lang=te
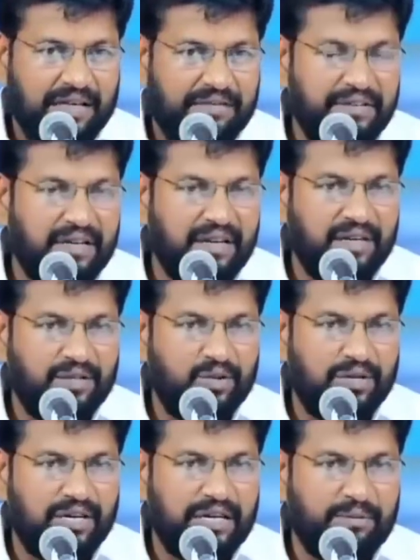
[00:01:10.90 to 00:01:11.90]
ఎవరికి లేదు
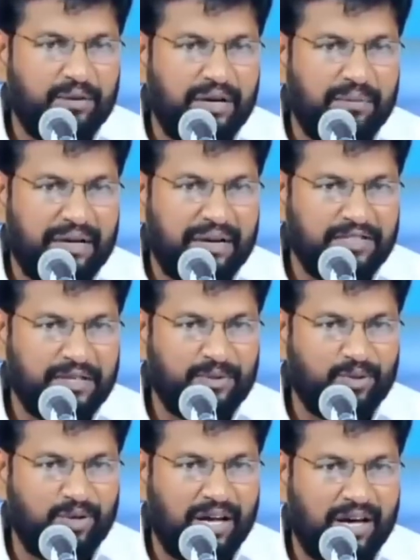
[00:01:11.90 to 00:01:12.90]
అంటే ఇప్పుడు మనం
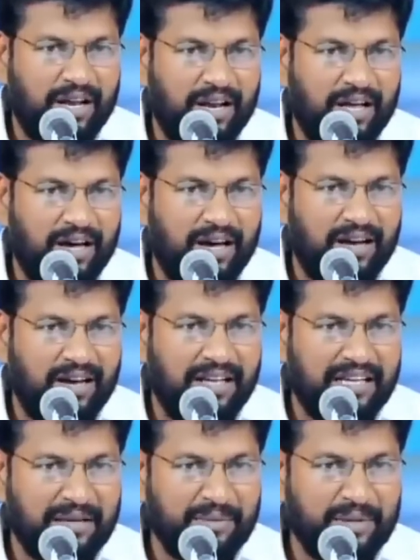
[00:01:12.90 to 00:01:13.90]
చెప్పుకున్న హన్నా అనే
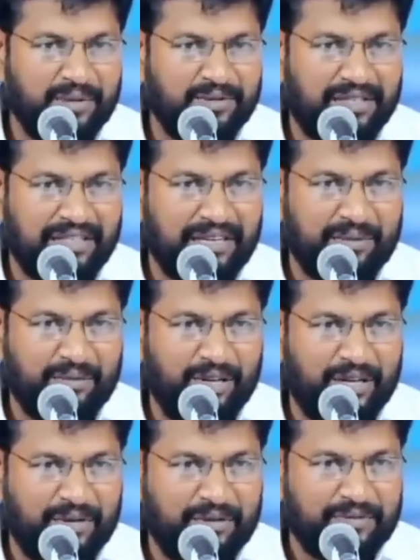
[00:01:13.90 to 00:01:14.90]
ఈమెకు సంతానము
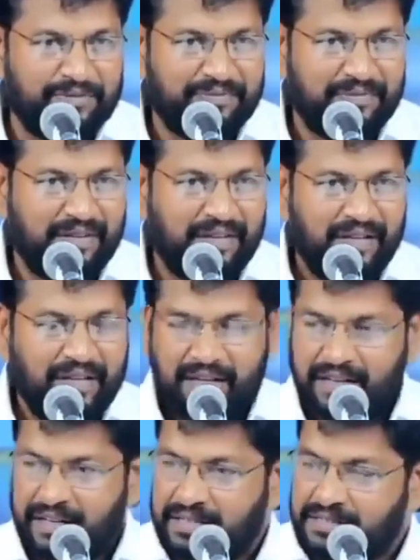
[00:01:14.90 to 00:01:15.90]
లేదు
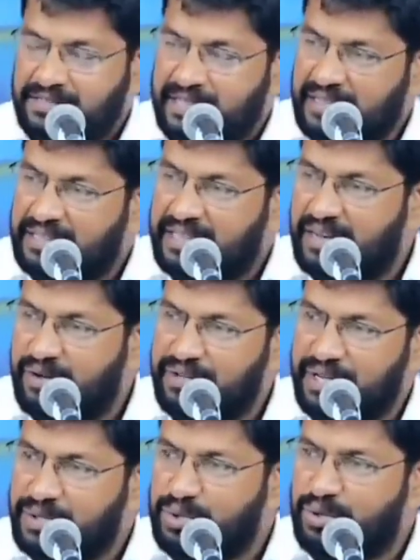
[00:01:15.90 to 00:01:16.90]
సంతానం
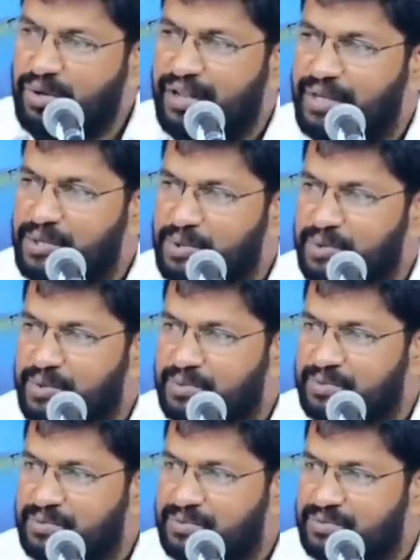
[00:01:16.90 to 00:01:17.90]
ఎందుకు లేదు
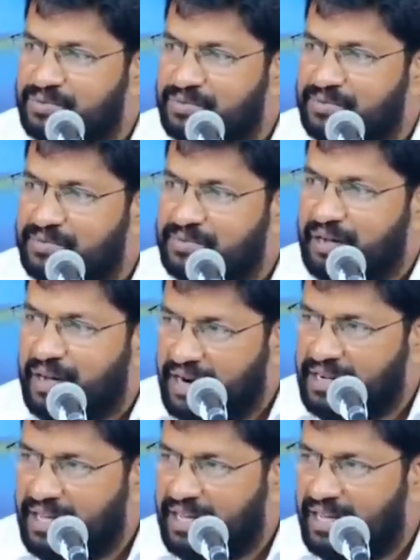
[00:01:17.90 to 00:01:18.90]

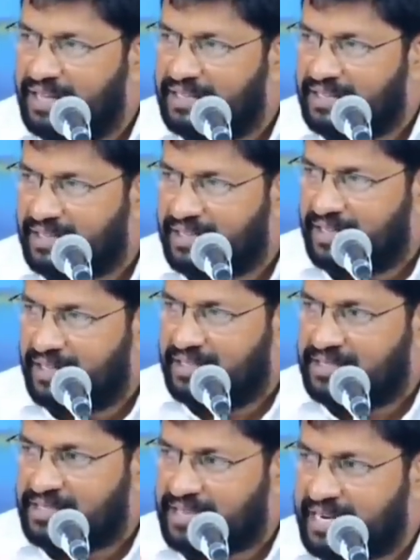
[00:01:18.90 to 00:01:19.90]
అంటే
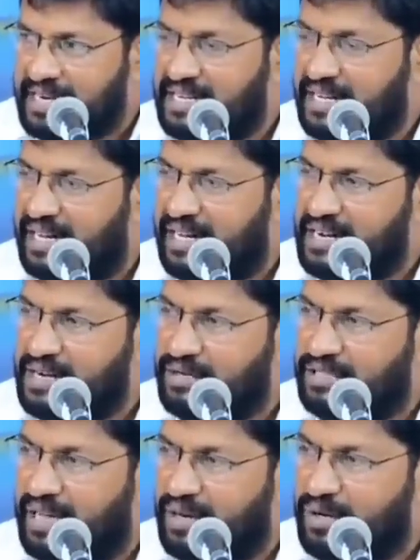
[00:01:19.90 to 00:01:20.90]
స్ట్రైట్గా
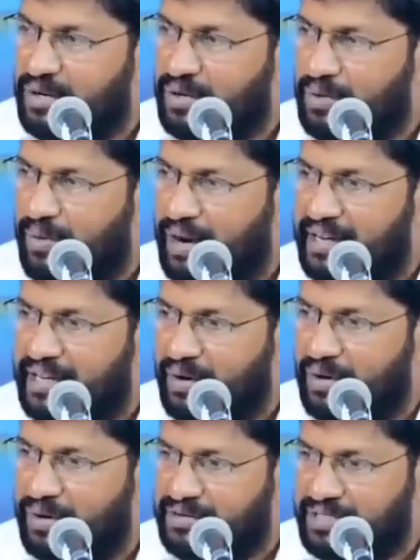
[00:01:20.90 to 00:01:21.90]
రెండుసార్లు
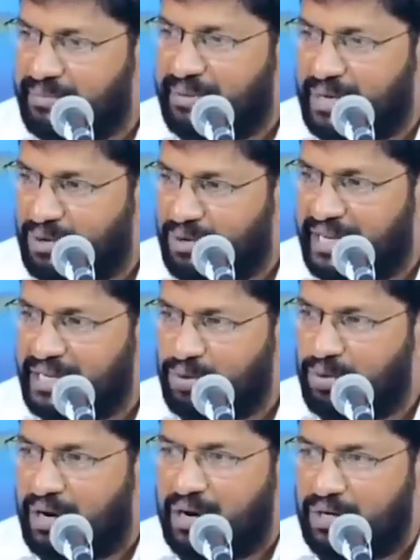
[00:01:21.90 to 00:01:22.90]
వాక్యంలో చెప్పాడు
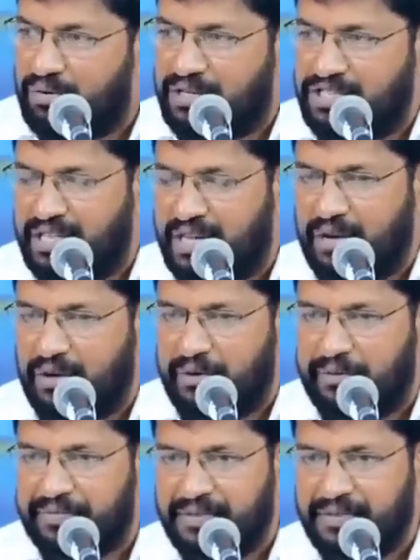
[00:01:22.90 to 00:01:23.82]
ఐదు ఆరు వచనాల్లో